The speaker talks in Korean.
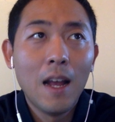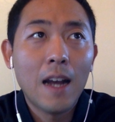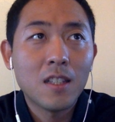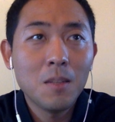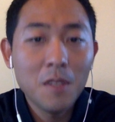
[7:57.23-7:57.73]

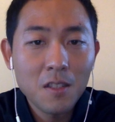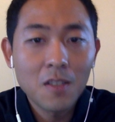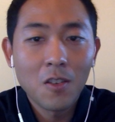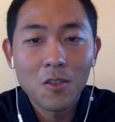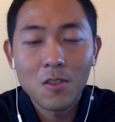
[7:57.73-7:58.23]
아침 일찍
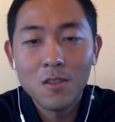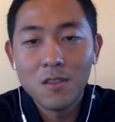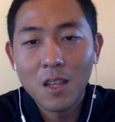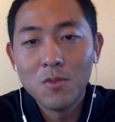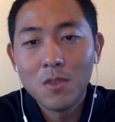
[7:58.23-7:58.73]
열어서
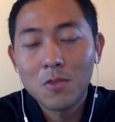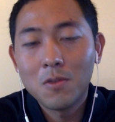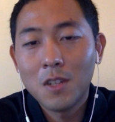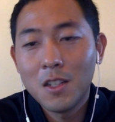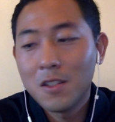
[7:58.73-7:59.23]
늦게 문 닫고
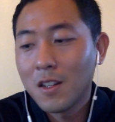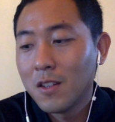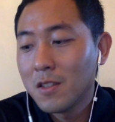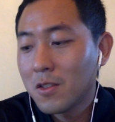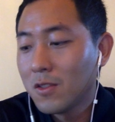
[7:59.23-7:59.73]
그래야 되잖아요.
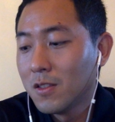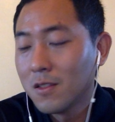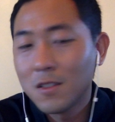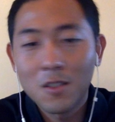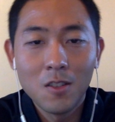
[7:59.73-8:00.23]
근데
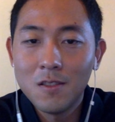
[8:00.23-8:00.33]
저는 그런